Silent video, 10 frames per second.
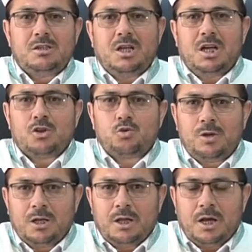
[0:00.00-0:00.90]
Ya
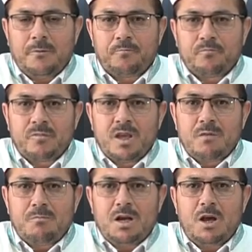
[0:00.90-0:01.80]
Resulallah
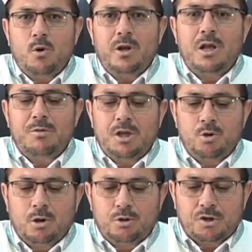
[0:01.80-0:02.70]
bana öyle bir
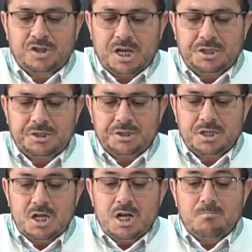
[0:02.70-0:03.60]
yol göster,
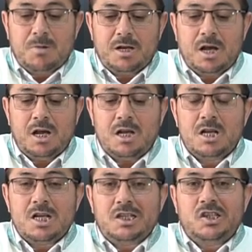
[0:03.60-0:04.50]
bana
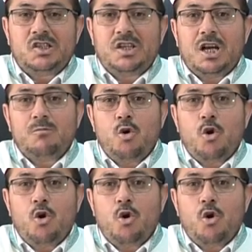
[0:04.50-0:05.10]
İslam'ı